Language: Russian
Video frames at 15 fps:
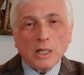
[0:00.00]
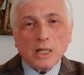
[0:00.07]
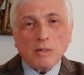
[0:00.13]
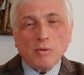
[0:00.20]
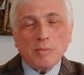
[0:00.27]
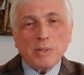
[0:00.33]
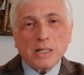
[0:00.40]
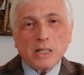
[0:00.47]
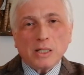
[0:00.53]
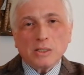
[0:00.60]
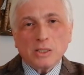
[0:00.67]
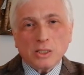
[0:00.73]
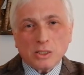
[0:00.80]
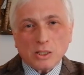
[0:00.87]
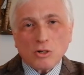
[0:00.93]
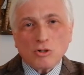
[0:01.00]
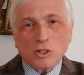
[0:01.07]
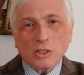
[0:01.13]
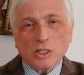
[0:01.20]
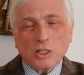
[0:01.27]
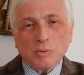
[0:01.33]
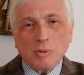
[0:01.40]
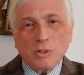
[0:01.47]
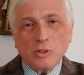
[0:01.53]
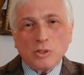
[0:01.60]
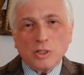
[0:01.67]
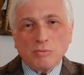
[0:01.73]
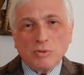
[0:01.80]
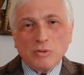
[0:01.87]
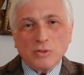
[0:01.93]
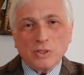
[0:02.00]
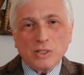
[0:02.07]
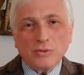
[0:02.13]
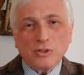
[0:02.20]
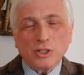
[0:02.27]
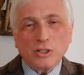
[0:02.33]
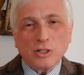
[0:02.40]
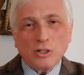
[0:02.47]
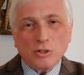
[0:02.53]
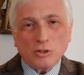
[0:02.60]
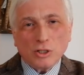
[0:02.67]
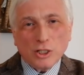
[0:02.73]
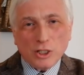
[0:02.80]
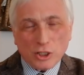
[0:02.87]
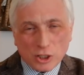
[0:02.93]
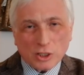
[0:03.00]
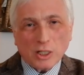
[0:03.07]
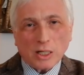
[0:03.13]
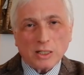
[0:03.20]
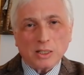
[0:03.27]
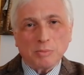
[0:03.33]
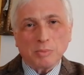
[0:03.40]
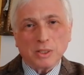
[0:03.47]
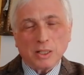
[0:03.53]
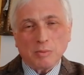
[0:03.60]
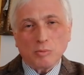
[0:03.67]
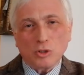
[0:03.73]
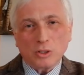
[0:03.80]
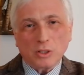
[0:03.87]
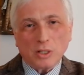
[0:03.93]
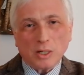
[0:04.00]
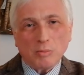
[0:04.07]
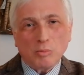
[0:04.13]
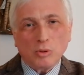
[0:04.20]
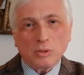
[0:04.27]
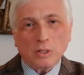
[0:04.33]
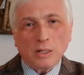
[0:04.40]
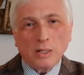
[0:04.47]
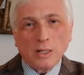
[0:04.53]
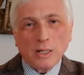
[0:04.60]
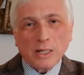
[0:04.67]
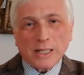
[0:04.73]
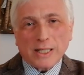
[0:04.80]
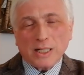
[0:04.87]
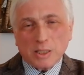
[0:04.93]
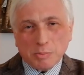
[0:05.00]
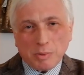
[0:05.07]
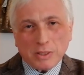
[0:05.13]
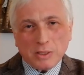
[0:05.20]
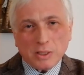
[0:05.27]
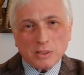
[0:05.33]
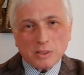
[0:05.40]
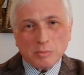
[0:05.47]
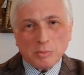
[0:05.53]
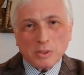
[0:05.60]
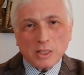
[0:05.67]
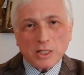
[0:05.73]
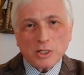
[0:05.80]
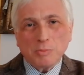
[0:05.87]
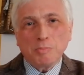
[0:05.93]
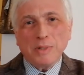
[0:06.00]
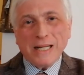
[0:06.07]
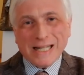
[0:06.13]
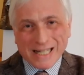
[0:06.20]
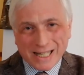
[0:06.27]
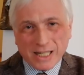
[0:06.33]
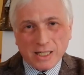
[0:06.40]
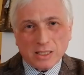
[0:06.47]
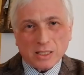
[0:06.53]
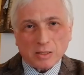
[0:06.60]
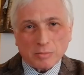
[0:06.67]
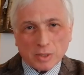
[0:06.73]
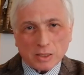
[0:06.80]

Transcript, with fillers: Его американцы сразу же на самолете вывезли в Соединенные Штаты, потому что работа корреспондента была лишь прикрытием.